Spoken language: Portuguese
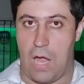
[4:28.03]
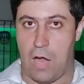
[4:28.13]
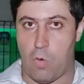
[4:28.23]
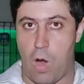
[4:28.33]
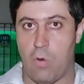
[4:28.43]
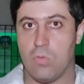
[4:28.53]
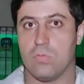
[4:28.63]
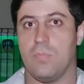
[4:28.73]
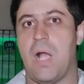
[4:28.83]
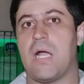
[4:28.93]
a qual
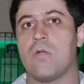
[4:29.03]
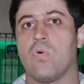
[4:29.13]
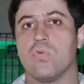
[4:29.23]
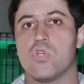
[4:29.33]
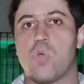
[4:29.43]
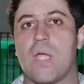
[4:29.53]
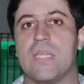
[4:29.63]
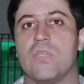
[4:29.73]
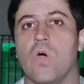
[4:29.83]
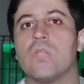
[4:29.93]
marcaram conosco
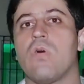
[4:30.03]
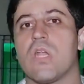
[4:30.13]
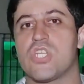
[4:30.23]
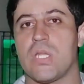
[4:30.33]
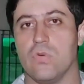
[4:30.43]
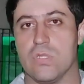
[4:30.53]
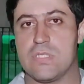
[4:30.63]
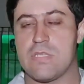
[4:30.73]
aqui de 8 horas da noite.